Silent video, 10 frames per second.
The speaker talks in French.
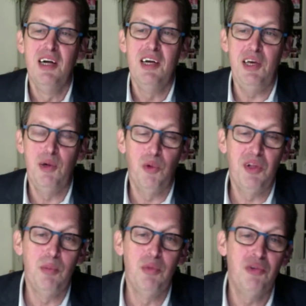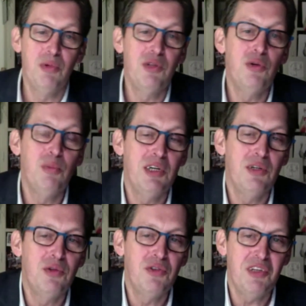et on a besoin demain
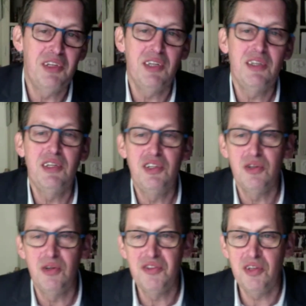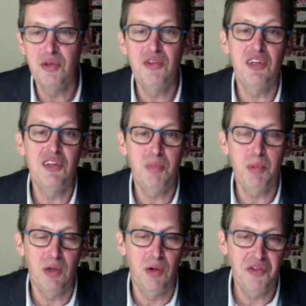de cette intelligence et de cette
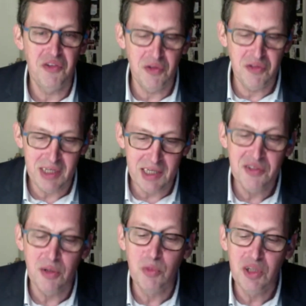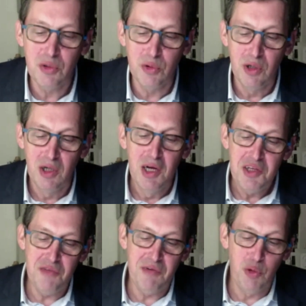espérance, et ce sera la somme des deux
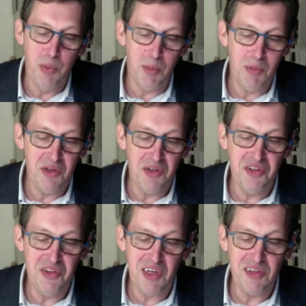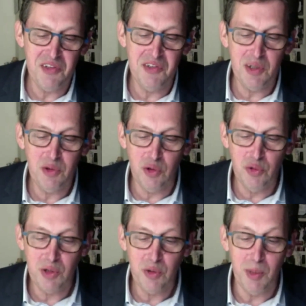qui va nous permettre d'être ces acteurs du
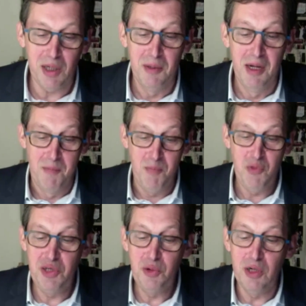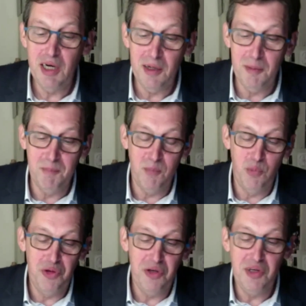bien commun. Nicolas
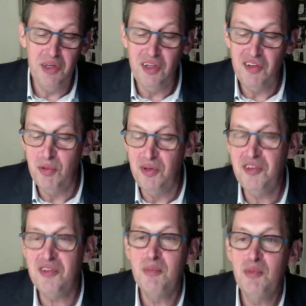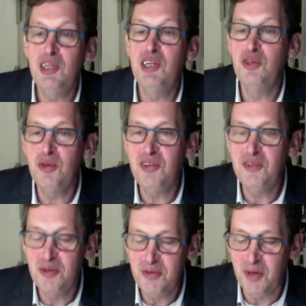Butet, il est suisse, il est
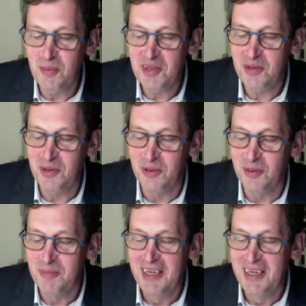juriste de formation